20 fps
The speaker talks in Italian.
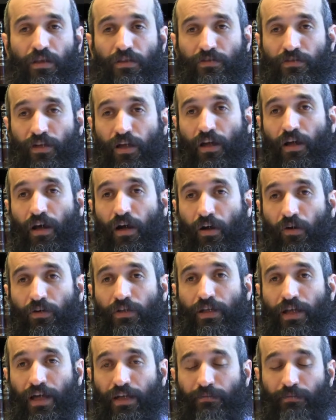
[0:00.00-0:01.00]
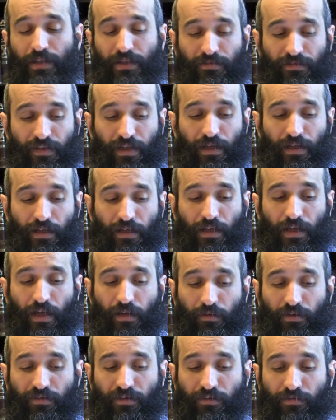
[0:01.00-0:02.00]
cioè ogni anima di Israele ha
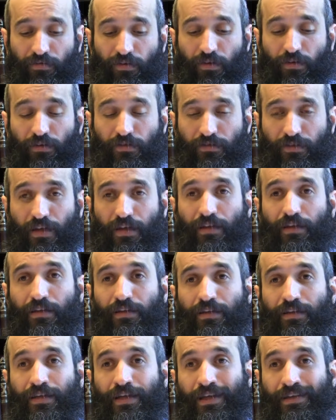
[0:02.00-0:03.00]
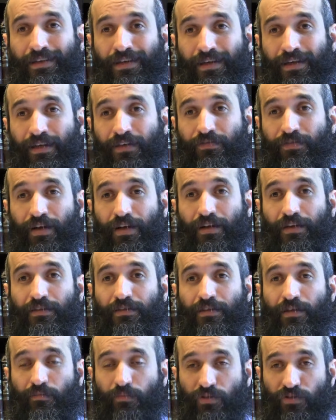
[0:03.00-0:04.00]
questa forza che deriva
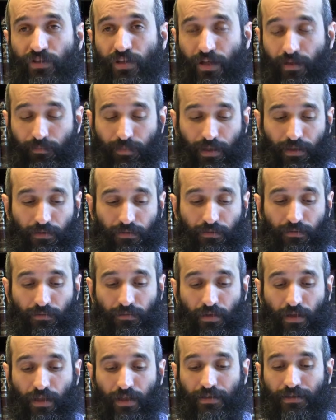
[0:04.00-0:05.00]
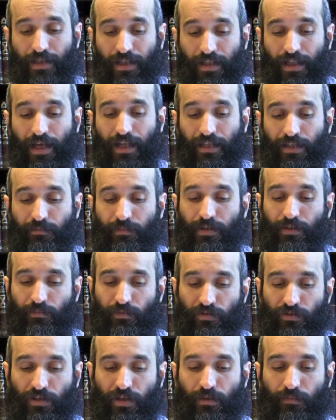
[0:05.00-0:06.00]
da Mosè Rabbeinu, dall'anima di
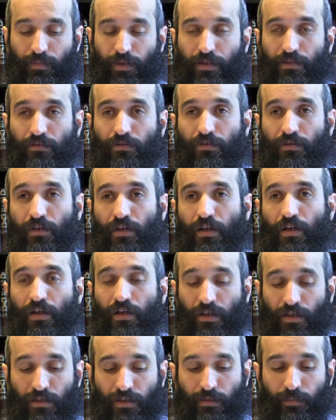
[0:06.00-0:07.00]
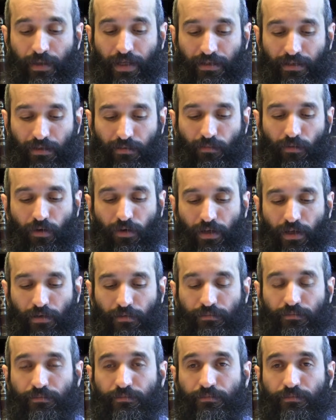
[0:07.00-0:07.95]
Mosè Rabbeinu, di Beata Memoria.